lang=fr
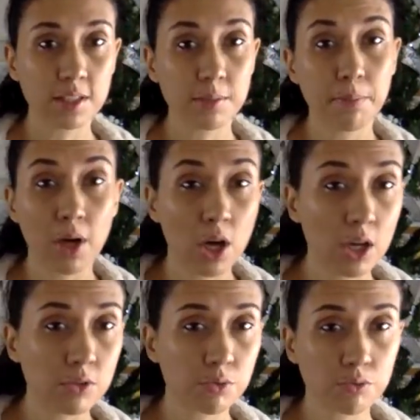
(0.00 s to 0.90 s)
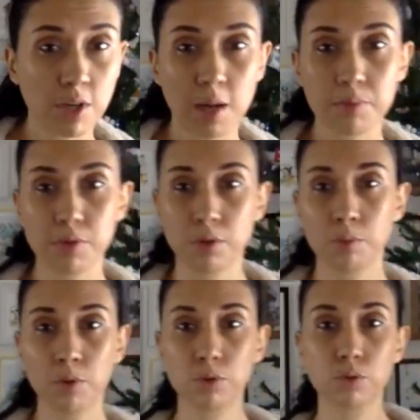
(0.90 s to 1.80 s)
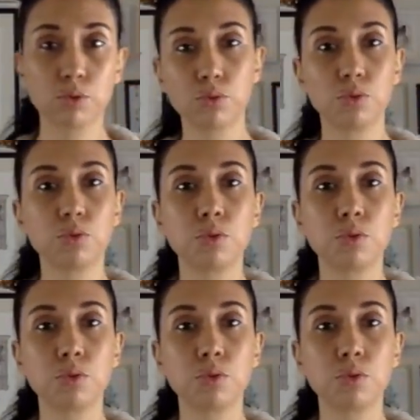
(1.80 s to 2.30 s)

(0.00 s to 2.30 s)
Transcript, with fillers: les spots, on voit absolument tout.